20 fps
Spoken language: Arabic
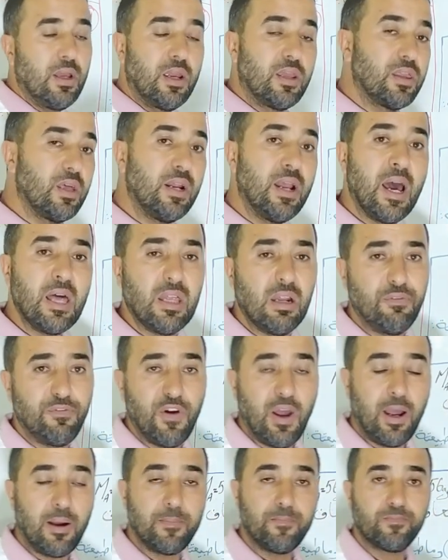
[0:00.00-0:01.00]
اذا هذا
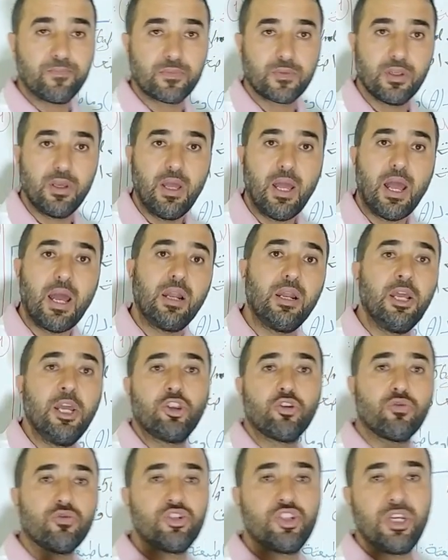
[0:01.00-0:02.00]
الفحم
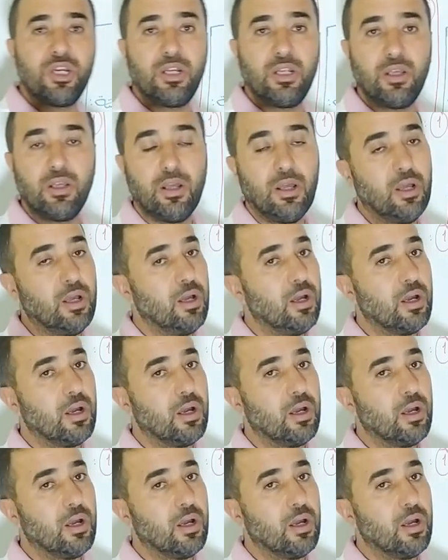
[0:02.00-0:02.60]
الهيدروجيني